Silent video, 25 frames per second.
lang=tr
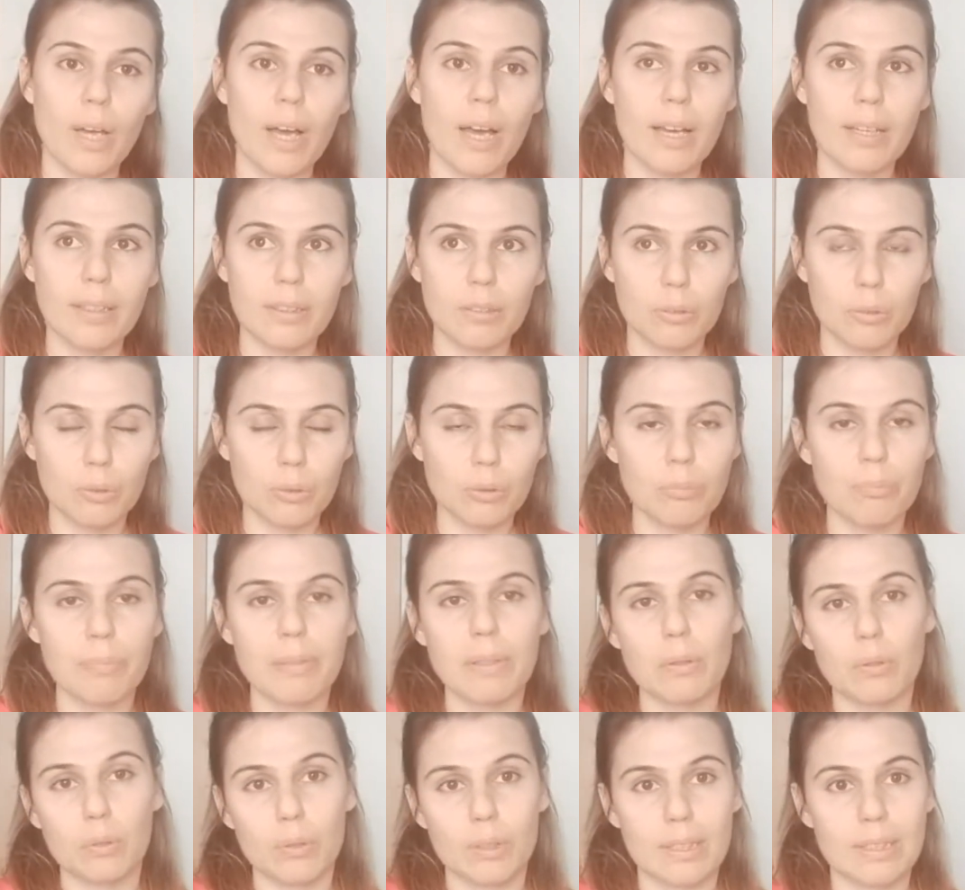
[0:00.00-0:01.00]
Her gün
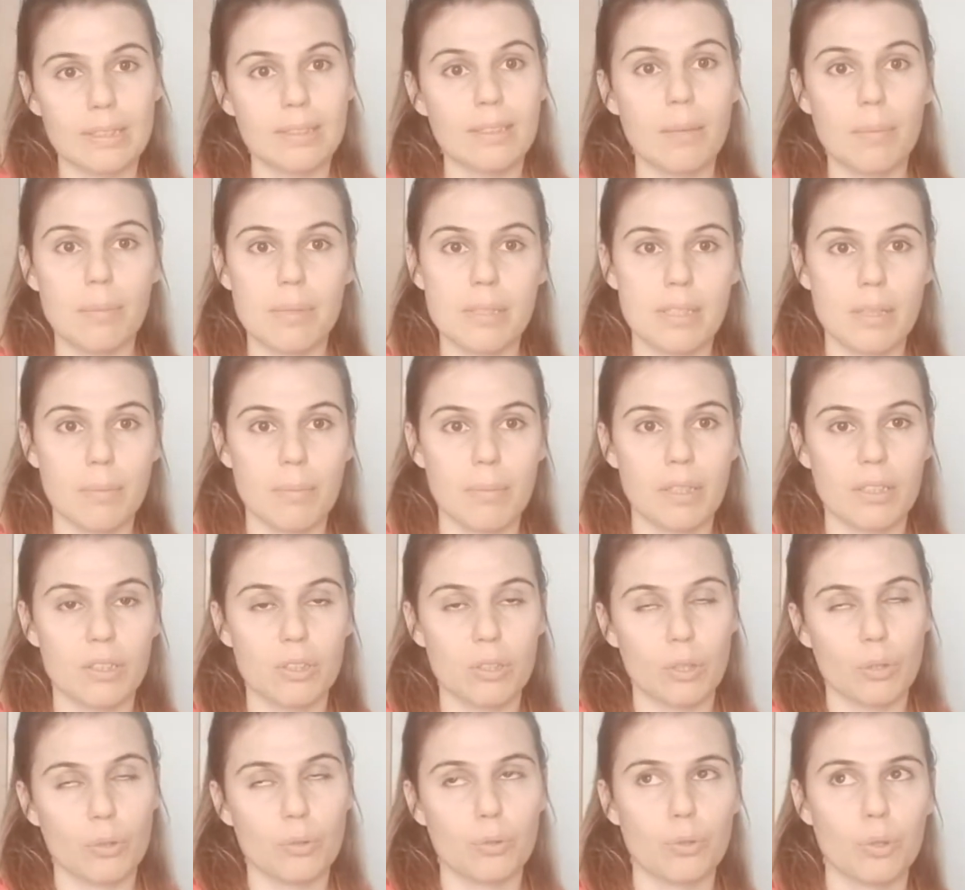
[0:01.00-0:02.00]
bir odayı temizlemeye
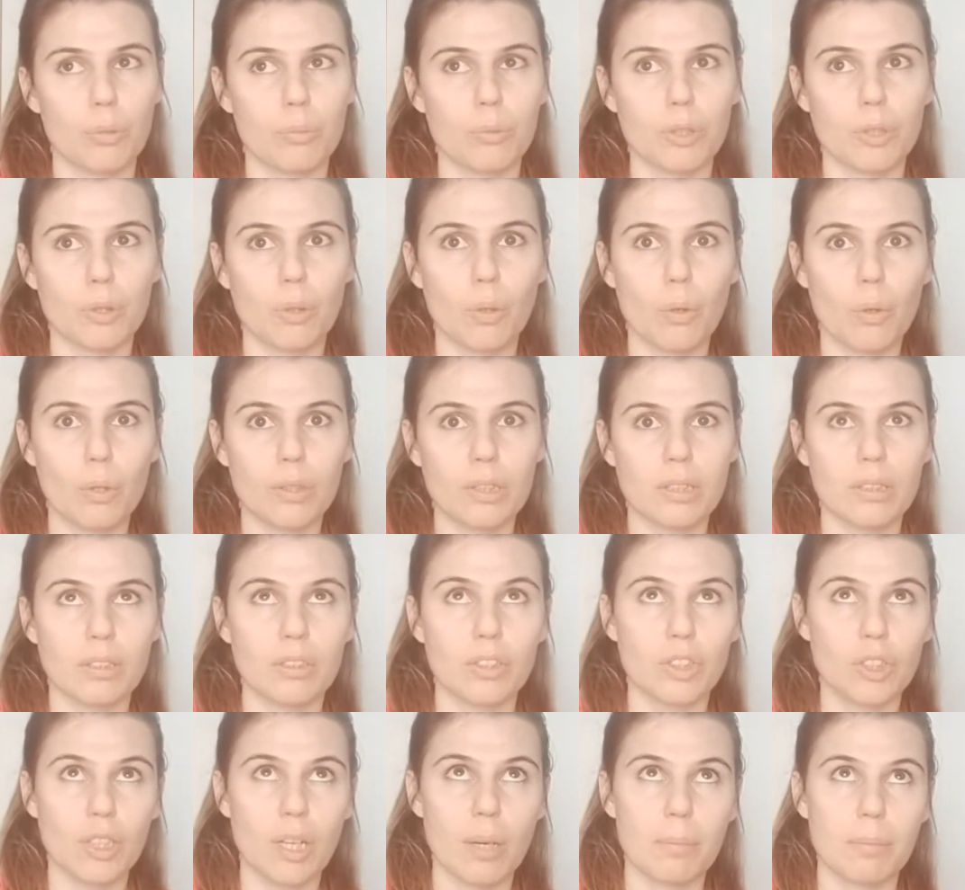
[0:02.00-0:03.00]
çalışıyorum. İşte o
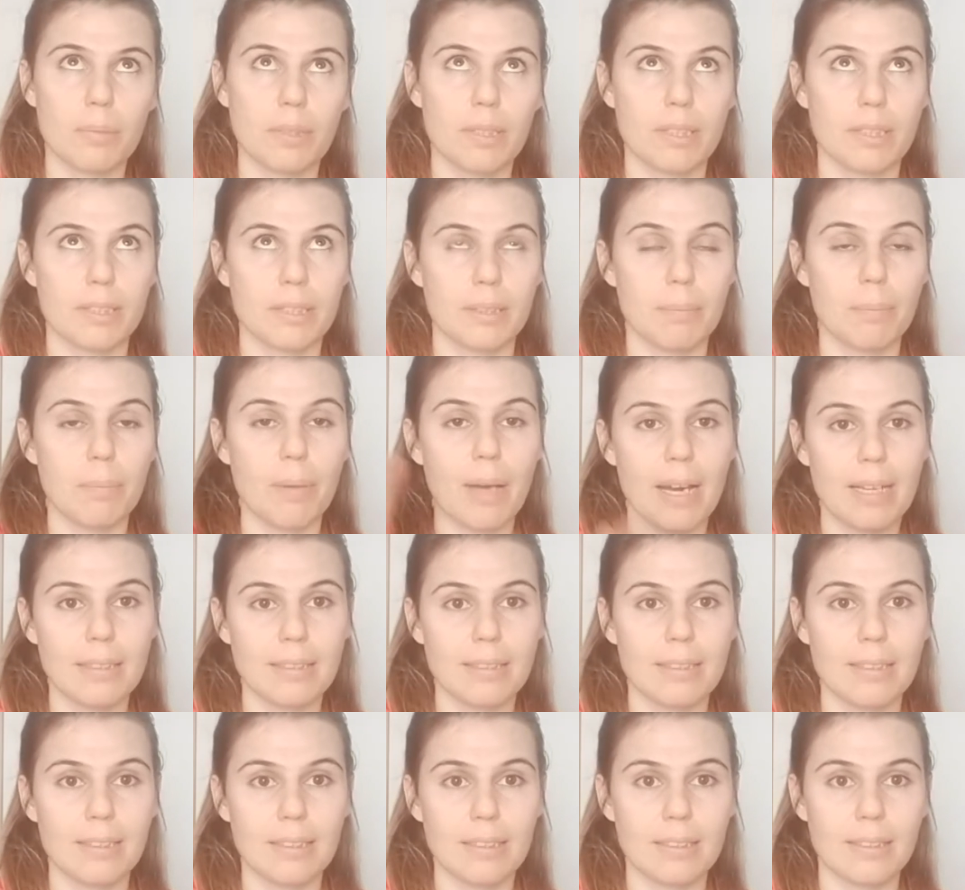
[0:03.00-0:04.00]
odanın camları,
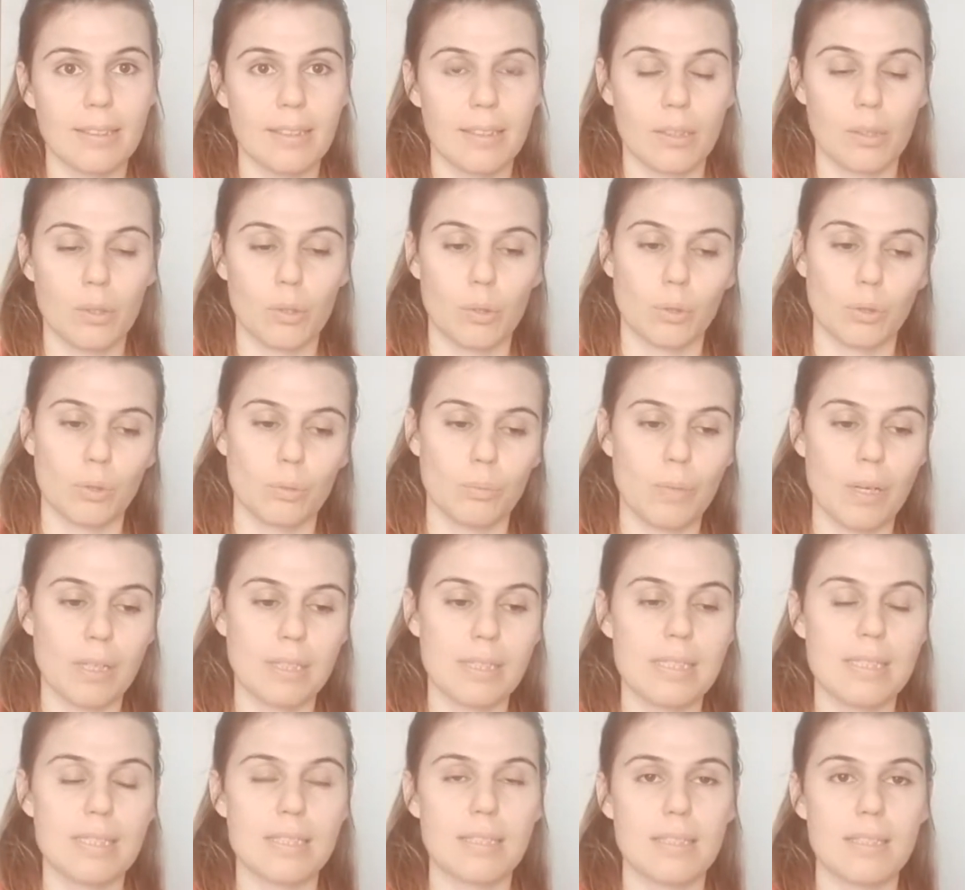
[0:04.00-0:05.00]
perdelerini yıkıyorum,
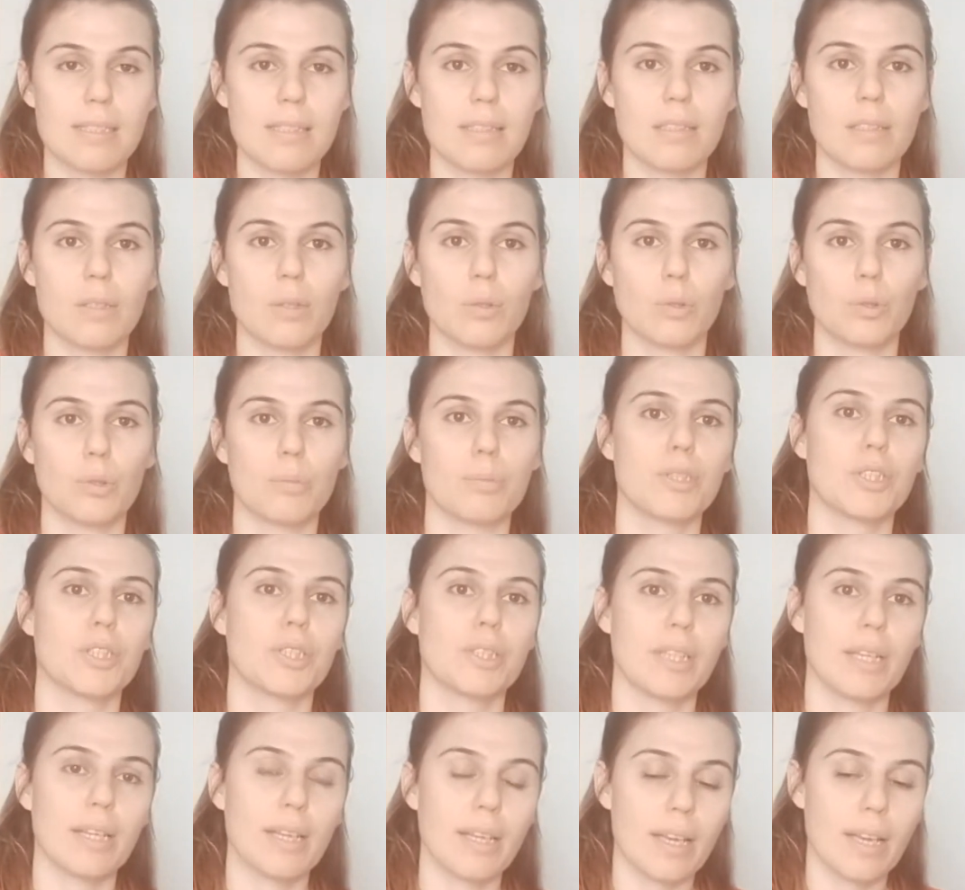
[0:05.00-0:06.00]
halısını siliyorum,
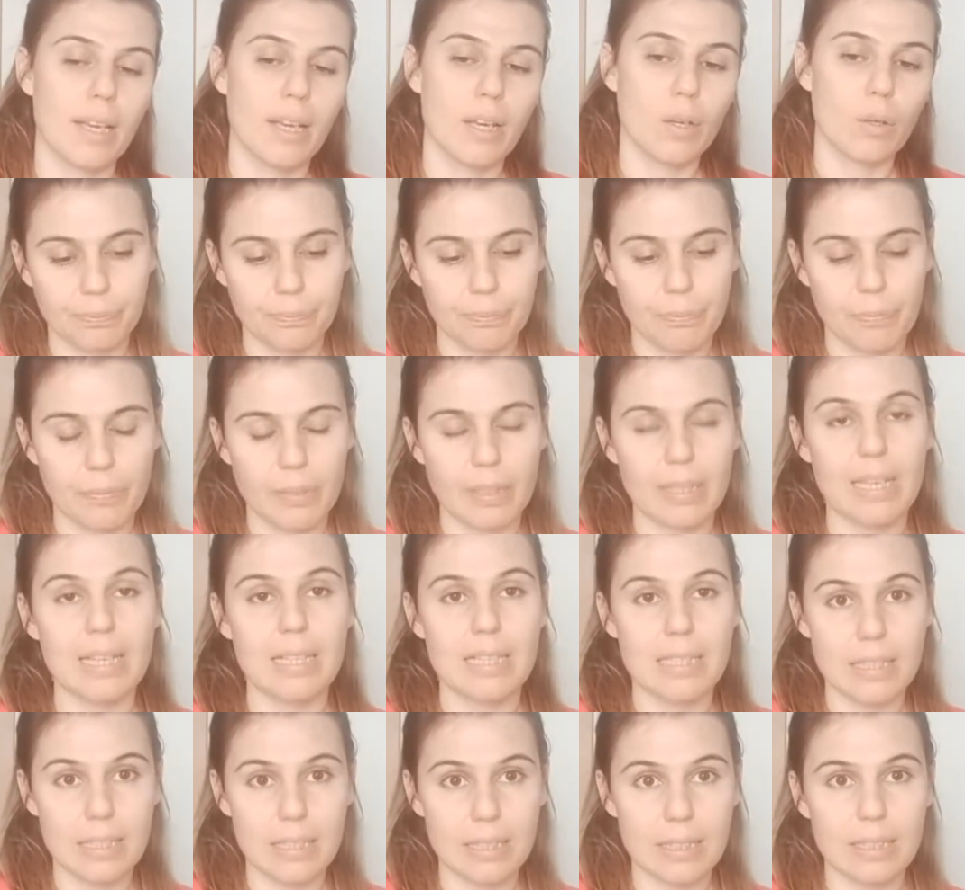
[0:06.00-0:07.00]
işte
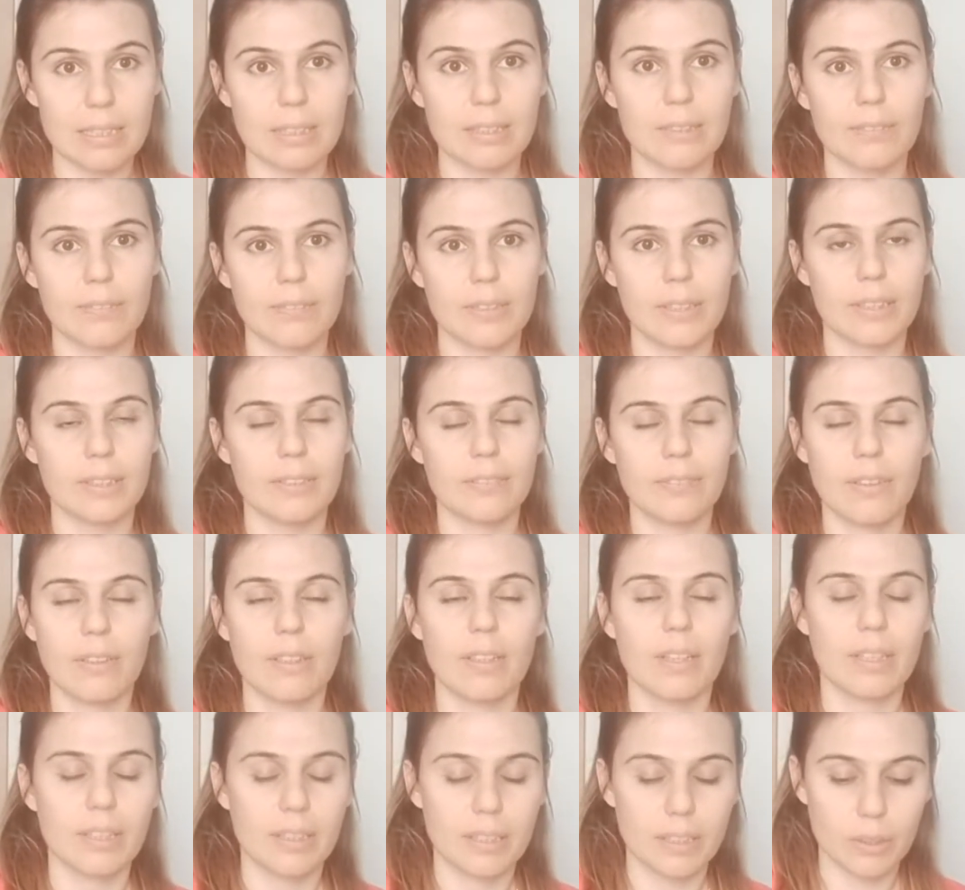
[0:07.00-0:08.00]
yastık kılıflarını
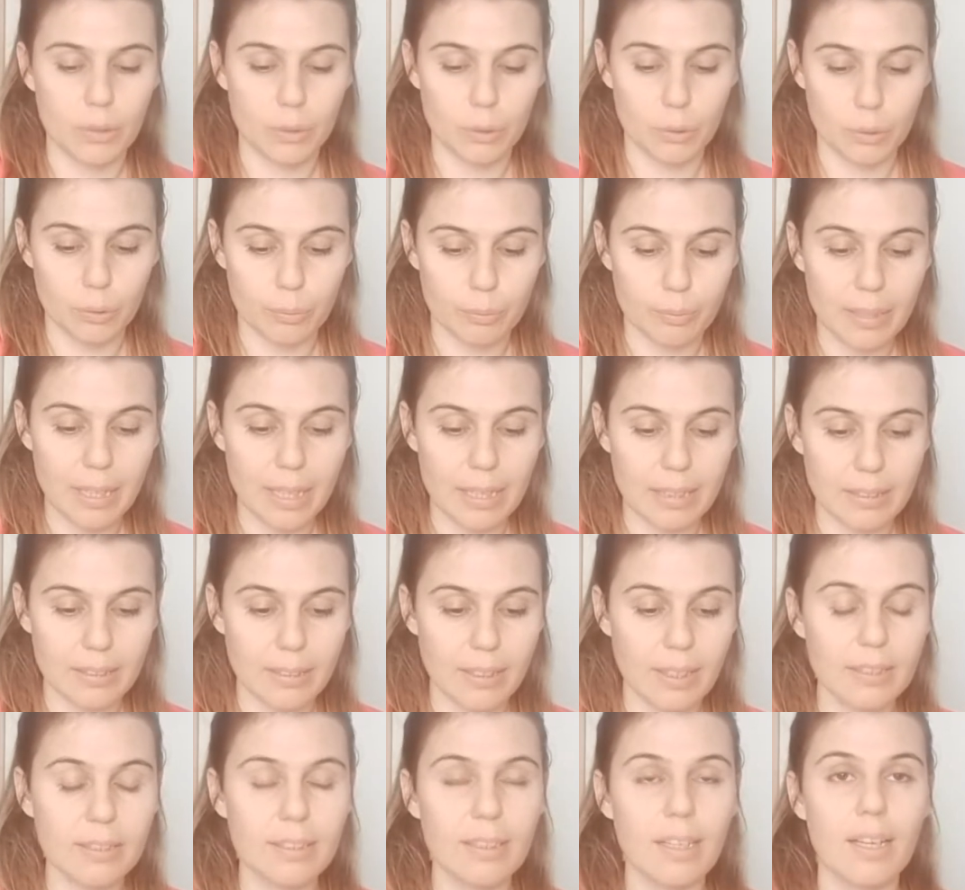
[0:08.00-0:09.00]
falan yıkıyorum
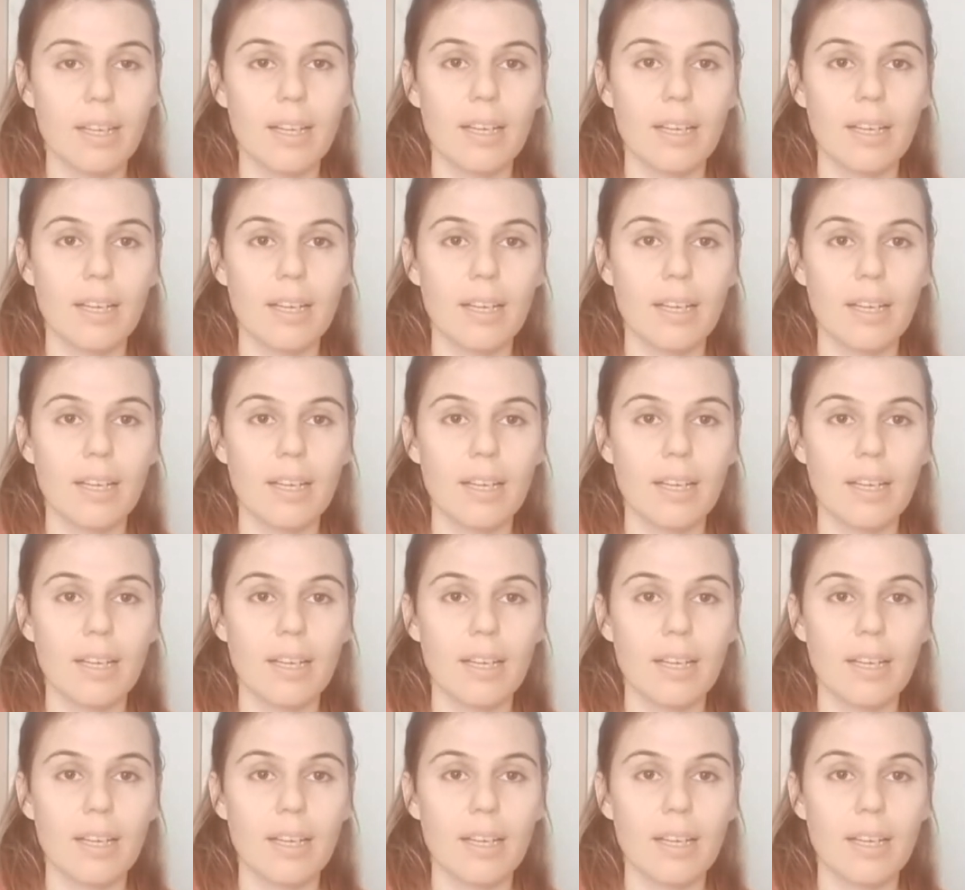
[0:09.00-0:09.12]
derken